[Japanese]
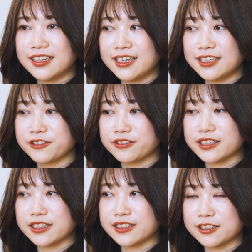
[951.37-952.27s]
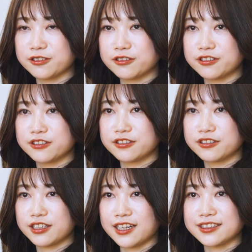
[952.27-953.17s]
あの私たちの
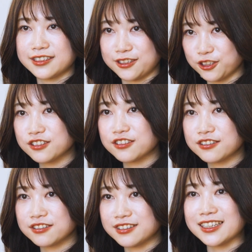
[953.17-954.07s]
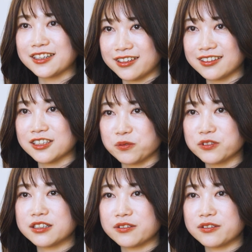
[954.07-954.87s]
仮説になるかなと